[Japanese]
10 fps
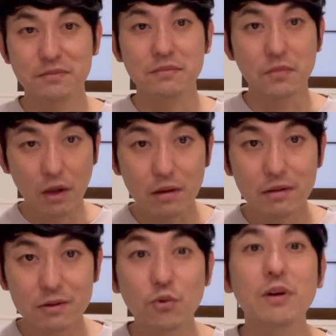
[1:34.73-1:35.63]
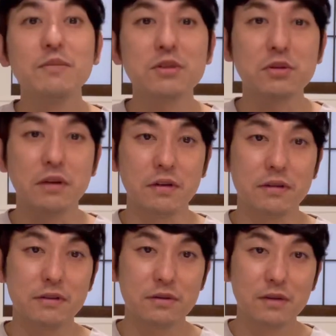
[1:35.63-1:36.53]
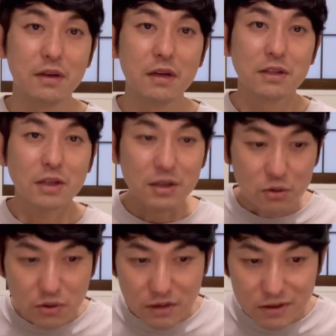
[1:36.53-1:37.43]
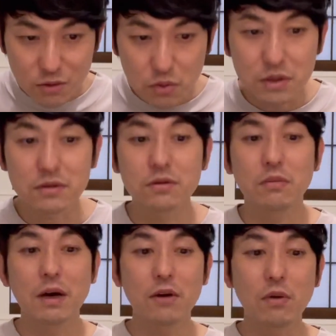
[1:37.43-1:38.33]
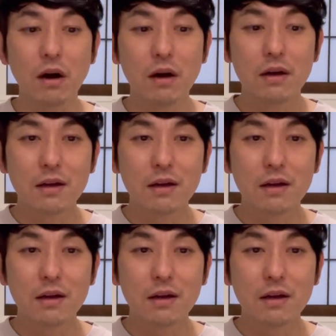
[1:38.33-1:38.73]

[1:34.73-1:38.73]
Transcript: ね。それがミステリーなんです。ただ推理小説の場合は、